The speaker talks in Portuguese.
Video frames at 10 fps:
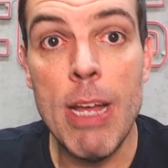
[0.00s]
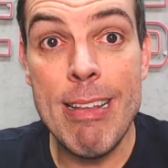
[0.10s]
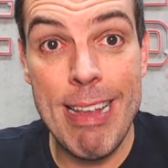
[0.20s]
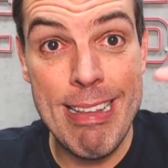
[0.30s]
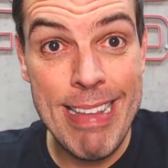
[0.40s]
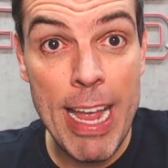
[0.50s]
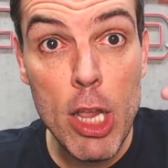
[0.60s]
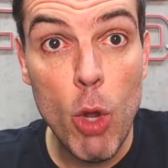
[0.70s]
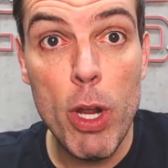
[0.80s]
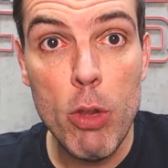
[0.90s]

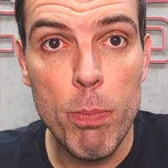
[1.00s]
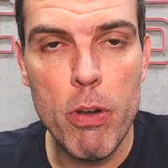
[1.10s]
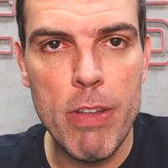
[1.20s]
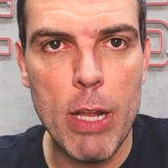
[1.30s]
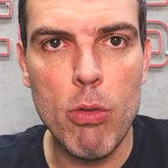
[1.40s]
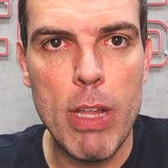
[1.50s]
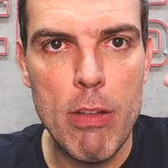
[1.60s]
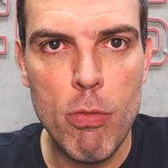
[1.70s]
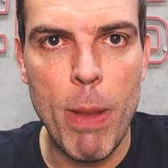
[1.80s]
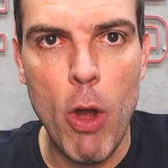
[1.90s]
68%
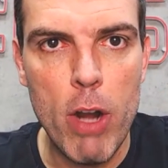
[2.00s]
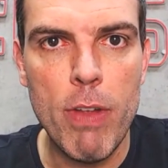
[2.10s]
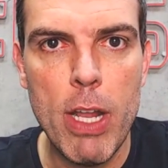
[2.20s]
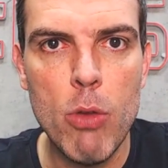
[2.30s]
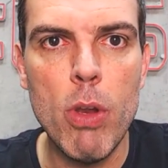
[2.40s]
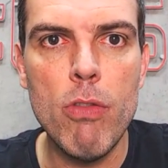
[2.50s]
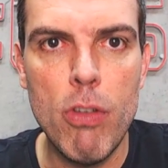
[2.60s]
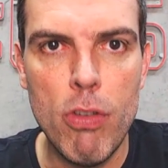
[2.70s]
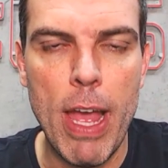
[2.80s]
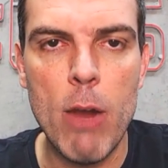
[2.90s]
desses melhores vendedores
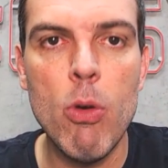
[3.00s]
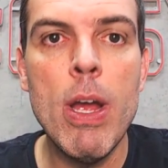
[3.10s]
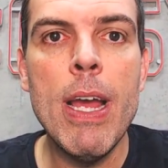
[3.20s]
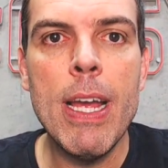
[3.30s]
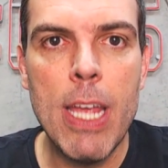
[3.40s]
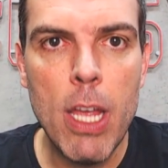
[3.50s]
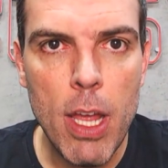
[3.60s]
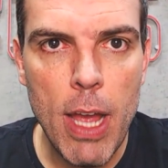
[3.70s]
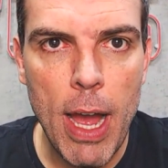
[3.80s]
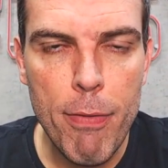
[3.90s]
disseram que
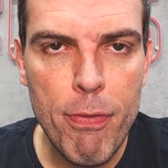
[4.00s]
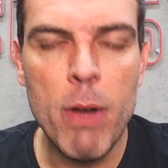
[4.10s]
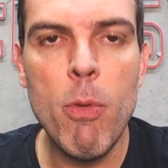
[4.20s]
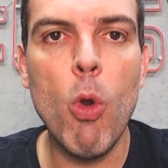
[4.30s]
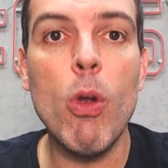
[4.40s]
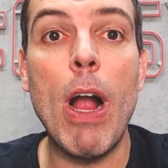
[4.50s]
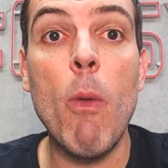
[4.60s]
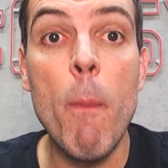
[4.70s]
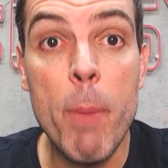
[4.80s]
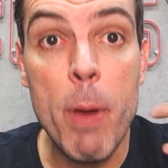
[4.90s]
afirmam colocar
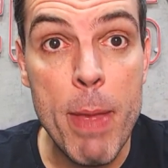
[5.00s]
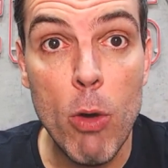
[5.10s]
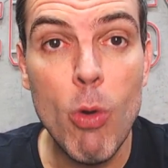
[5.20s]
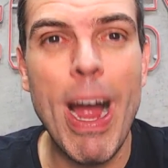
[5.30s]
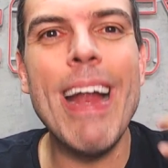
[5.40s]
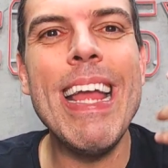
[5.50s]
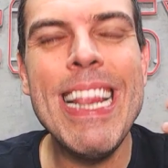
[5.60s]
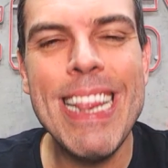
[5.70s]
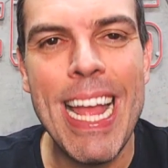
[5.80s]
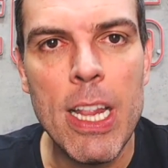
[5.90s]
como primeiro lugar
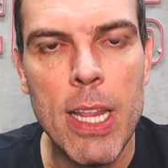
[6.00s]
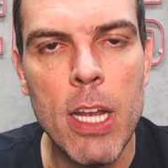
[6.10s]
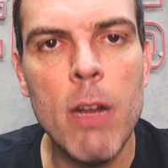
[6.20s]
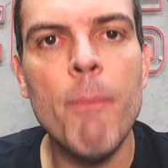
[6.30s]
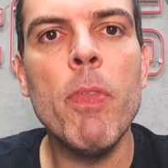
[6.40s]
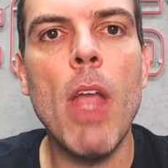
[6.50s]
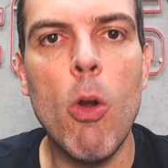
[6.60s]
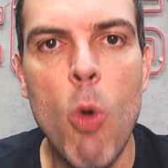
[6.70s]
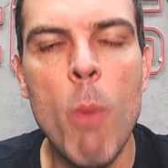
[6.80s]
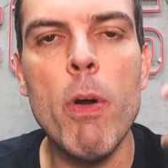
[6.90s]
entender
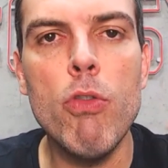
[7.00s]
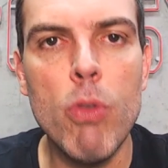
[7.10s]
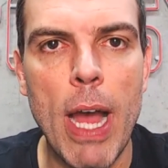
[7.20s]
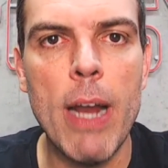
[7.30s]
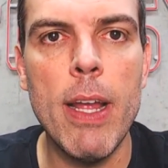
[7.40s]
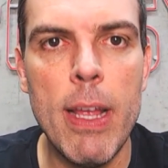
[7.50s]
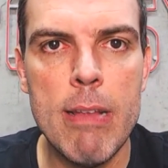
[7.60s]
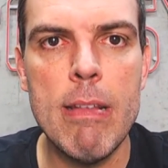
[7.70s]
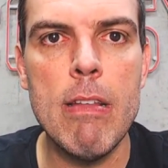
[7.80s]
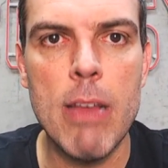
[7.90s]
como ajudar
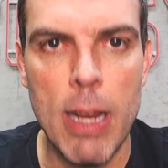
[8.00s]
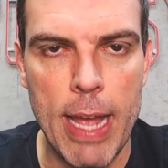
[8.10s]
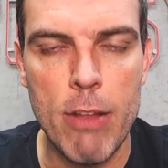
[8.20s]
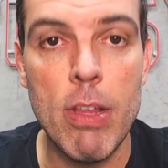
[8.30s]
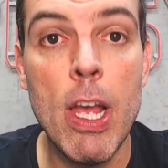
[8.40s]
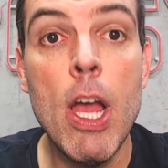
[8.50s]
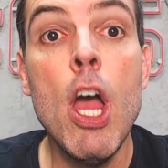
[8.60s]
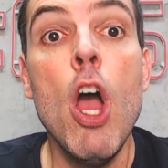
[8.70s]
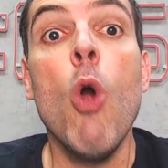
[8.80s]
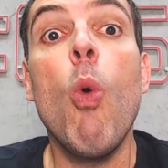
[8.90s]
esses clientes.
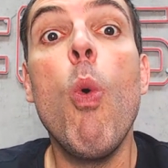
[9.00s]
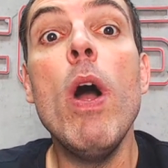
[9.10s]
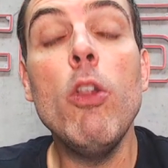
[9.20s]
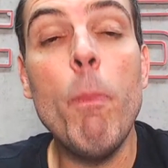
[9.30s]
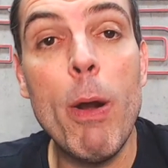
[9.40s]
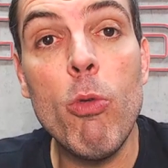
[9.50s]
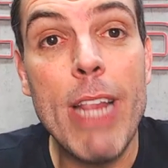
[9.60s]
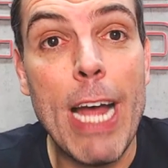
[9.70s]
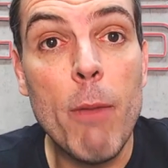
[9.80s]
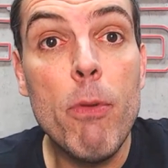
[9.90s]
Quando
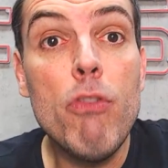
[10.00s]
perguntado para os